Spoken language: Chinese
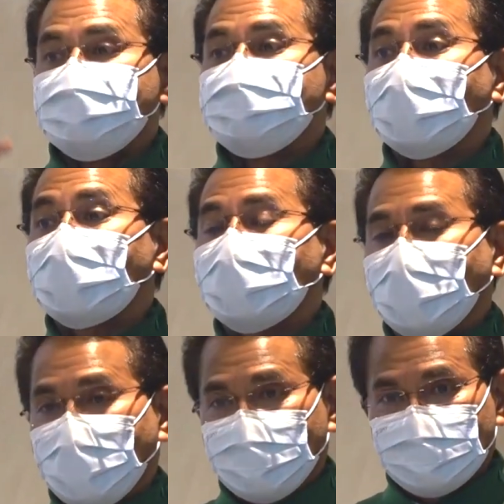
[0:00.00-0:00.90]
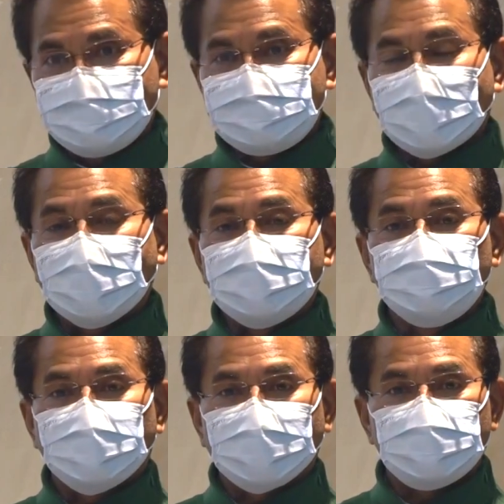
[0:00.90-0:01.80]
将来在
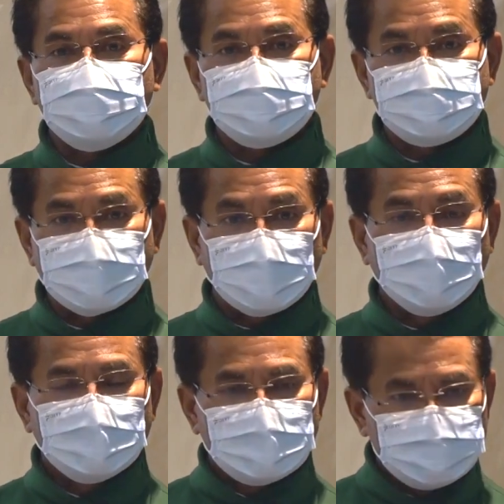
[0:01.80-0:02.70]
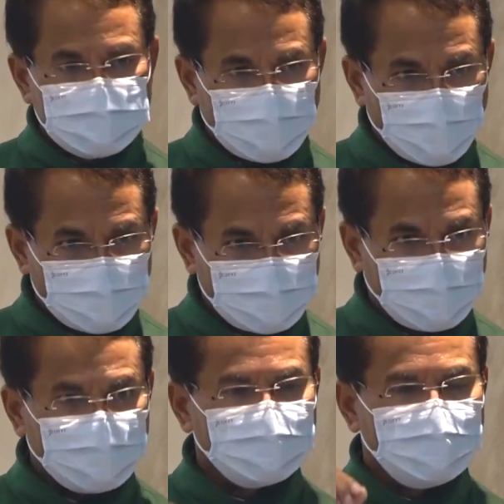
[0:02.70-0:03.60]
另外一个世界，穷
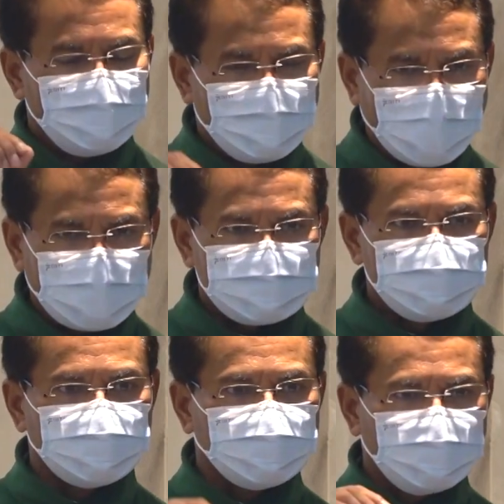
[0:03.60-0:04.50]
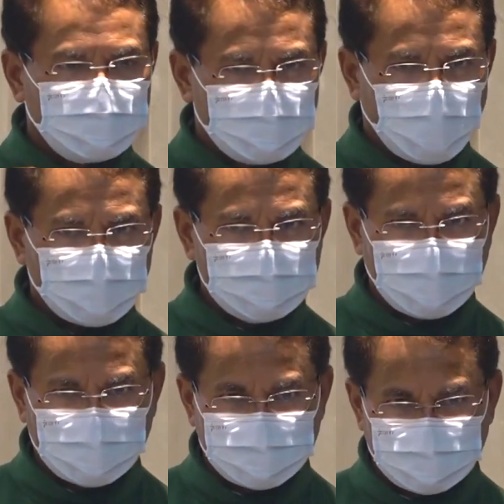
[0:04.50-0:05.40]
人帮助有
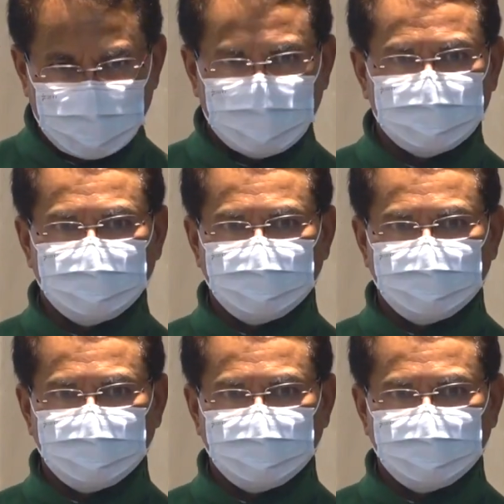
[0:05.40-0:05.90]
钱的人。